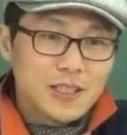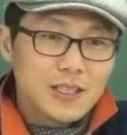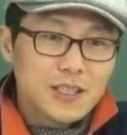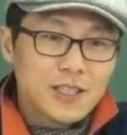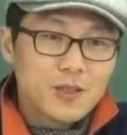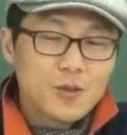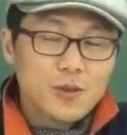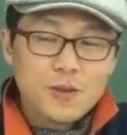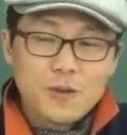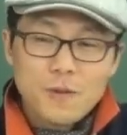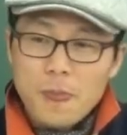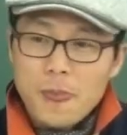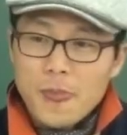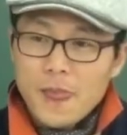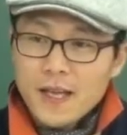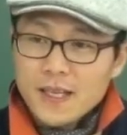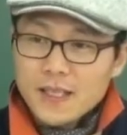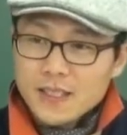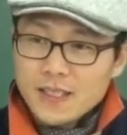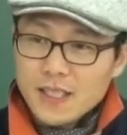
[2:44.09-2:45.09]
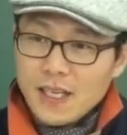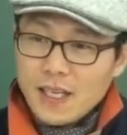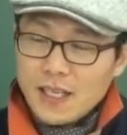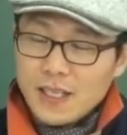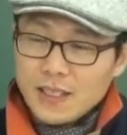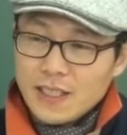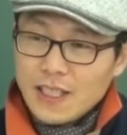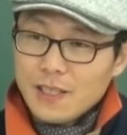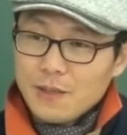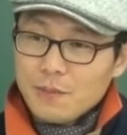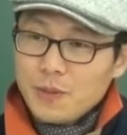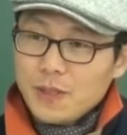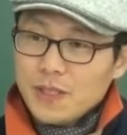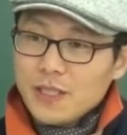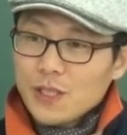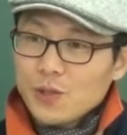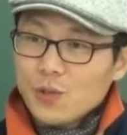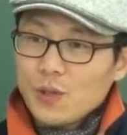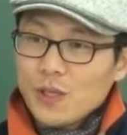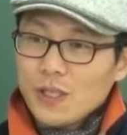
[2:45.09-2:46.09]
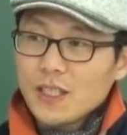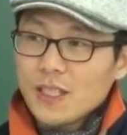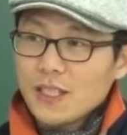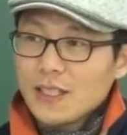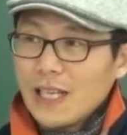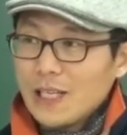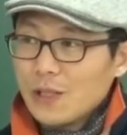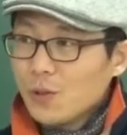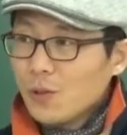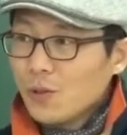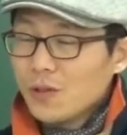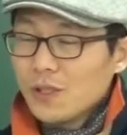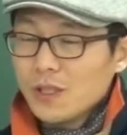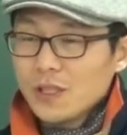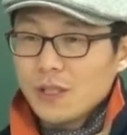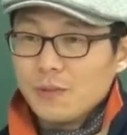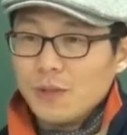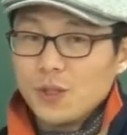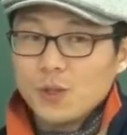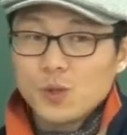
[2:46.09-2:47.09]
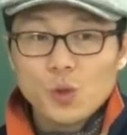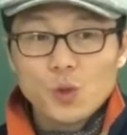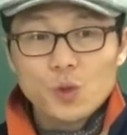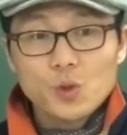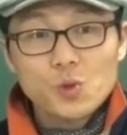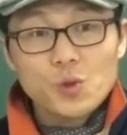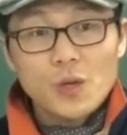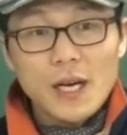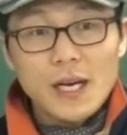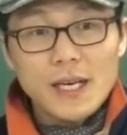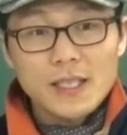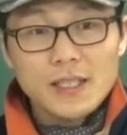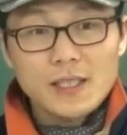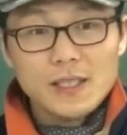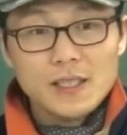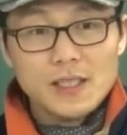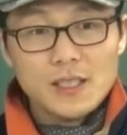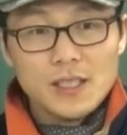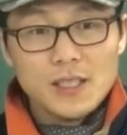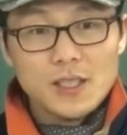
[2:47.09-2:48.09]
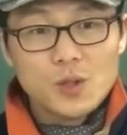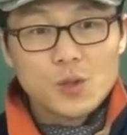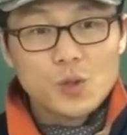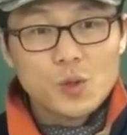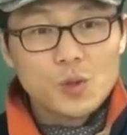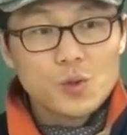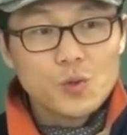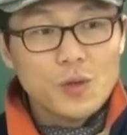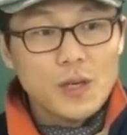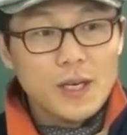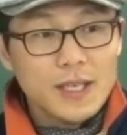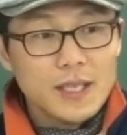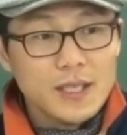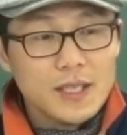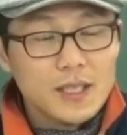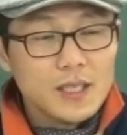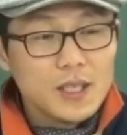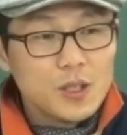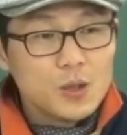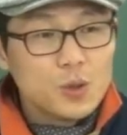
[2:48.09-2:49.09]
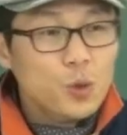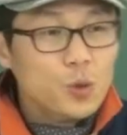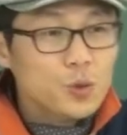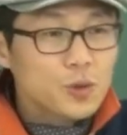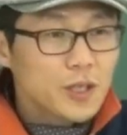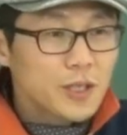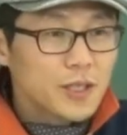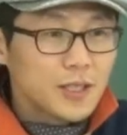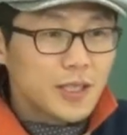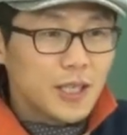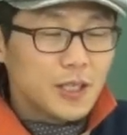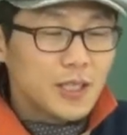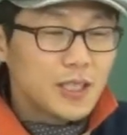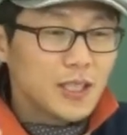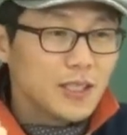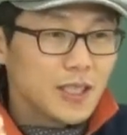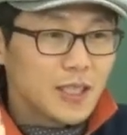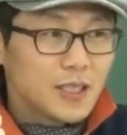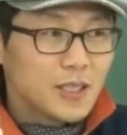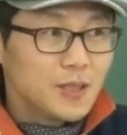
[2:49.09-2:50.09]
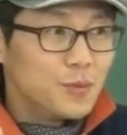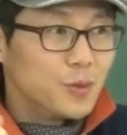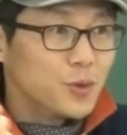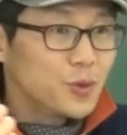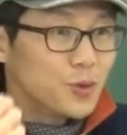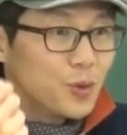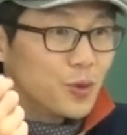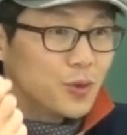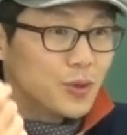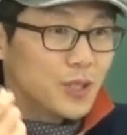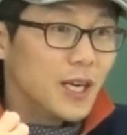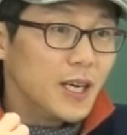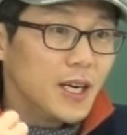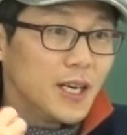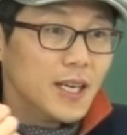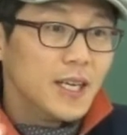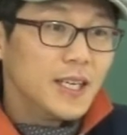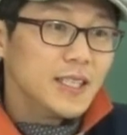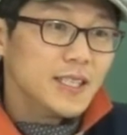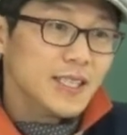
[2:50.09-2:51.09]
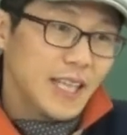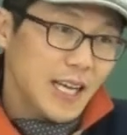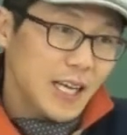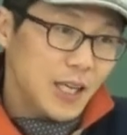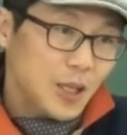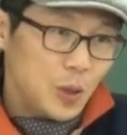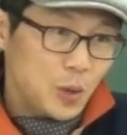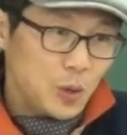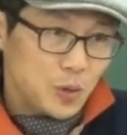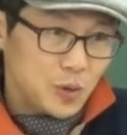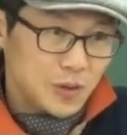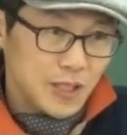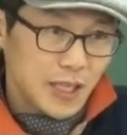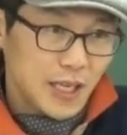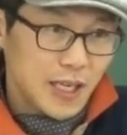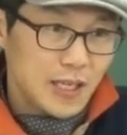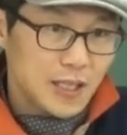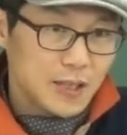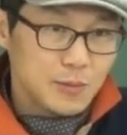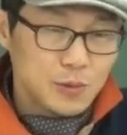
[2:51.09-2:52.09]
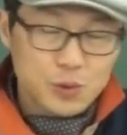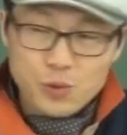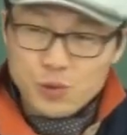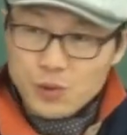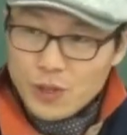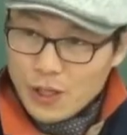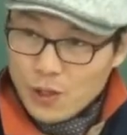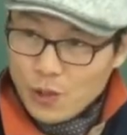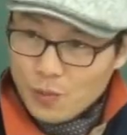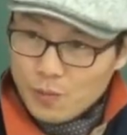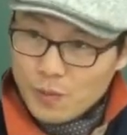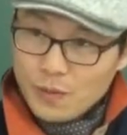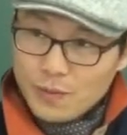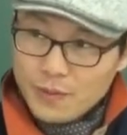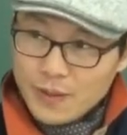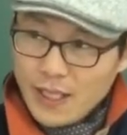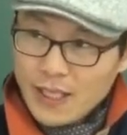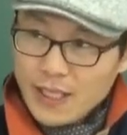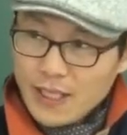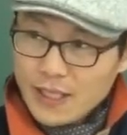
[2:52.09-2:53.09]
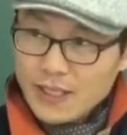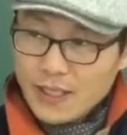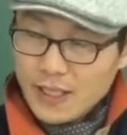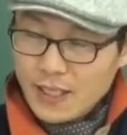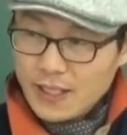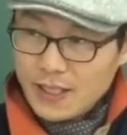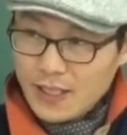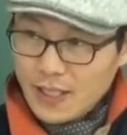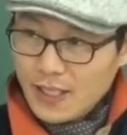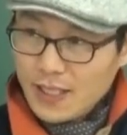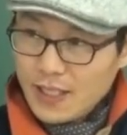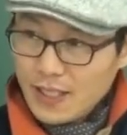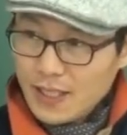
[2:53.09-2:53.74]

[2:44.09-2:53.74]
그리고 자 나는 피자 좋아한다. 나도 그럴 때만 so do I 그러지. so do I. 동사를 대신한다 해서 무슨 동사? 대동사. 그럼 두의 용법은 네 가지가 있다.